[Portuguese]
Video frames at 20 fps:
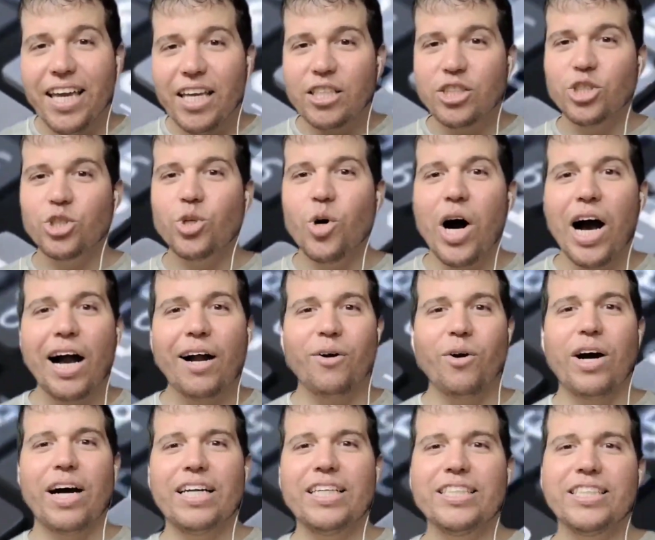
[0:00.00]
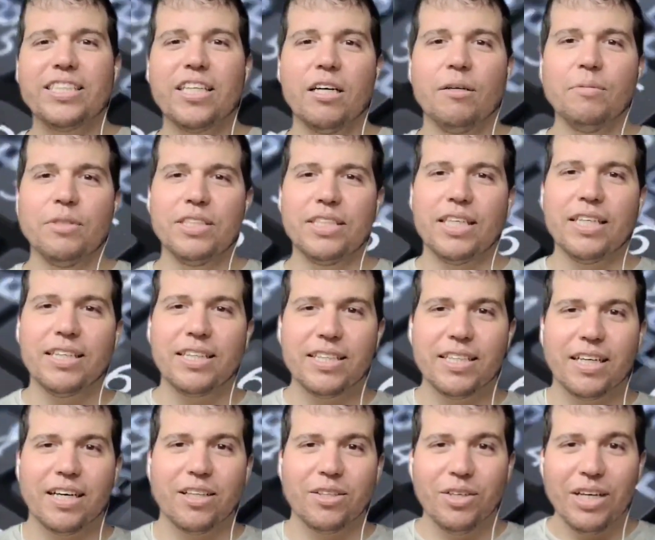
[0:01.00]
E só agora estamos
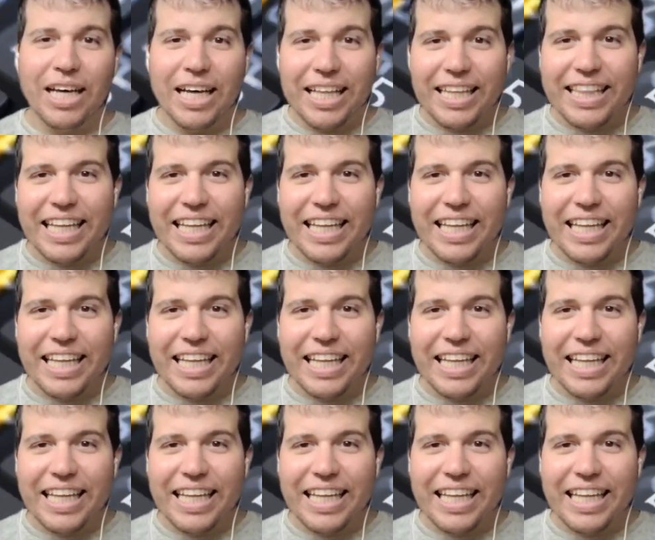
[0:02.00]
entrando